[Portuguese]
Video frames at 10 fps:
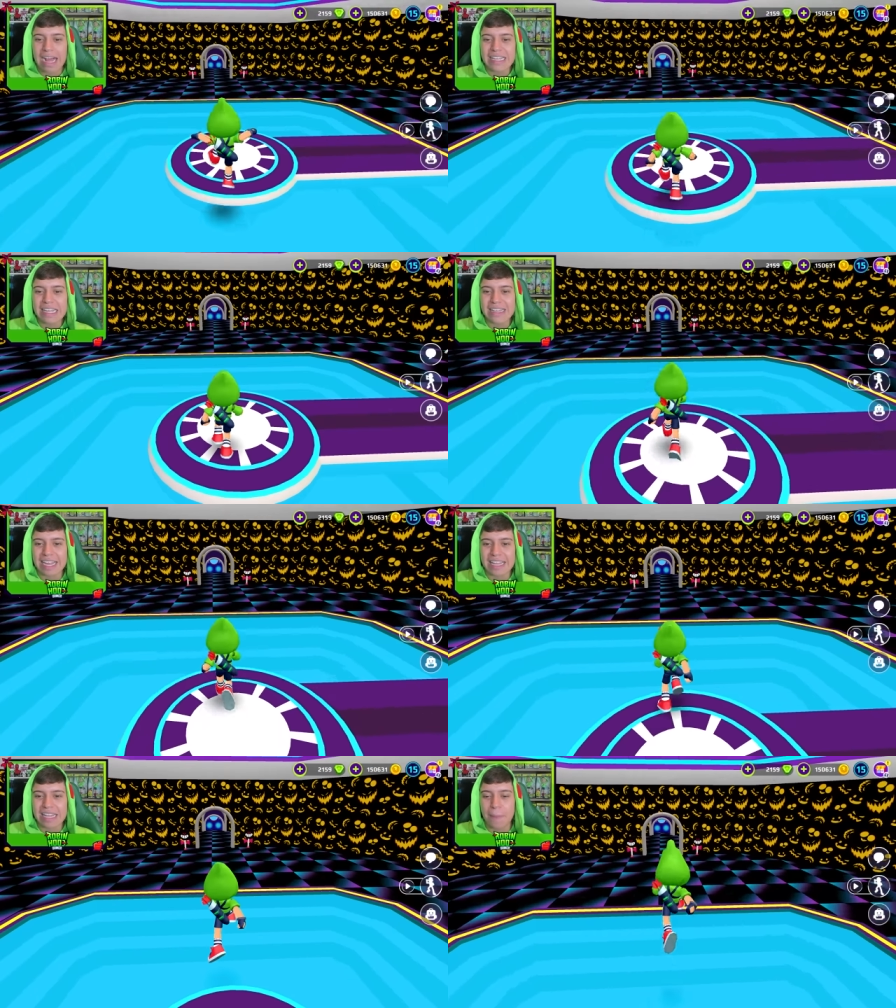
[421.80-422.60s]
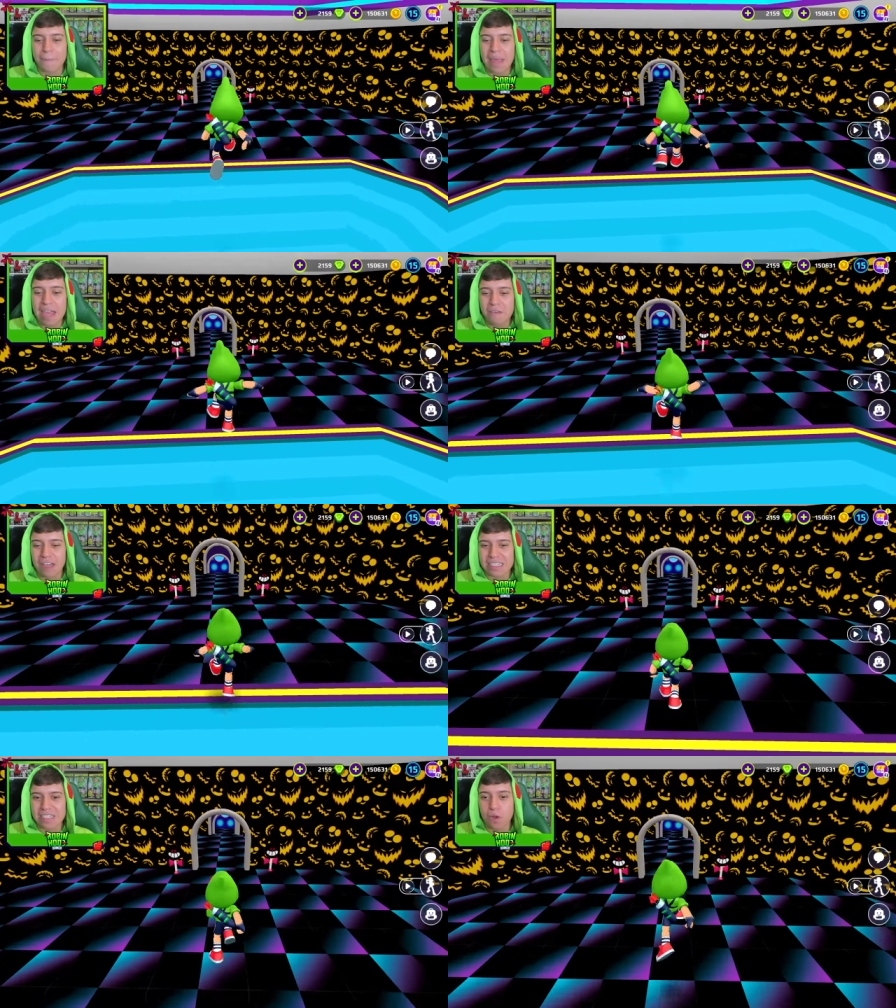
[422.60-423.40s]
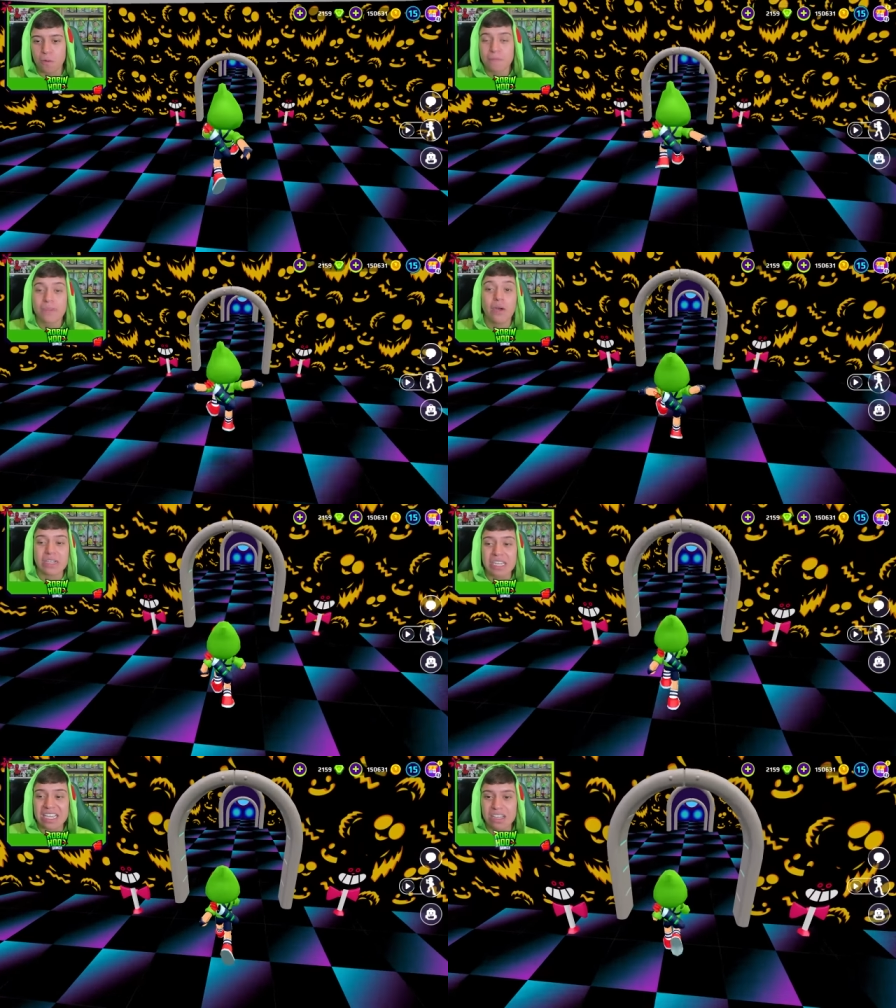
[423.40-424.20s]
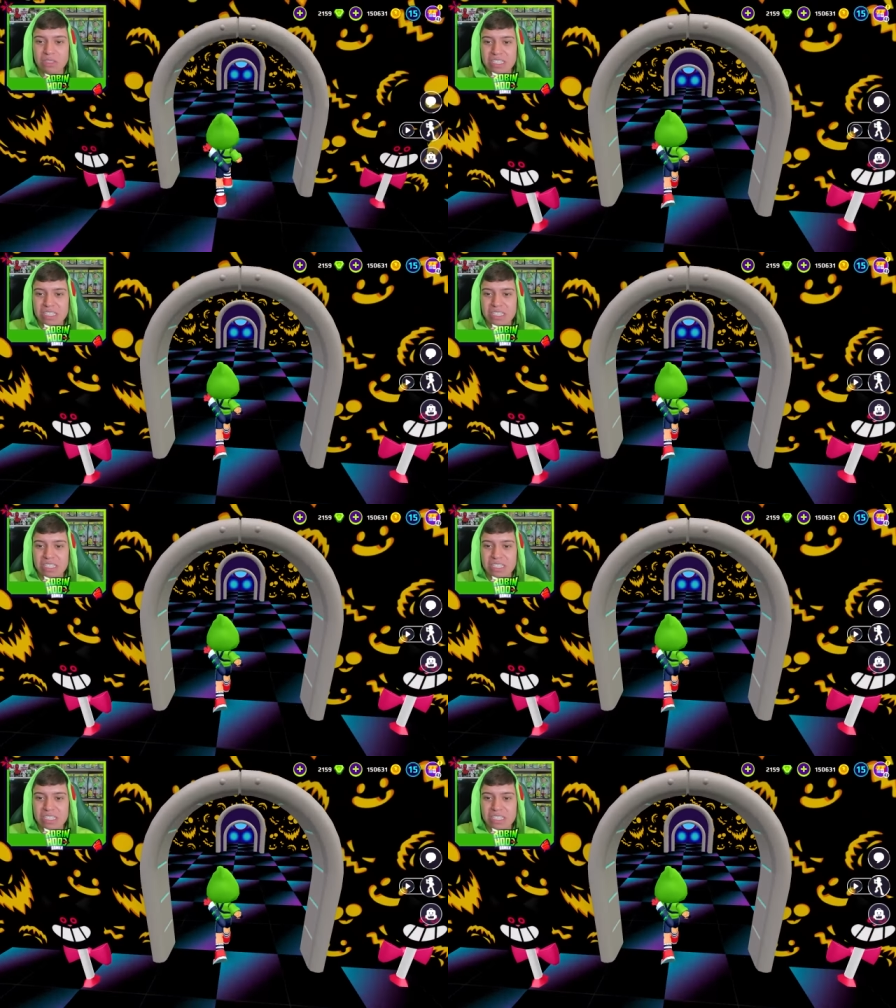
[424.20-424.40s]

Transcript: Aqui da entrada tá bem vazio. Eu achei que não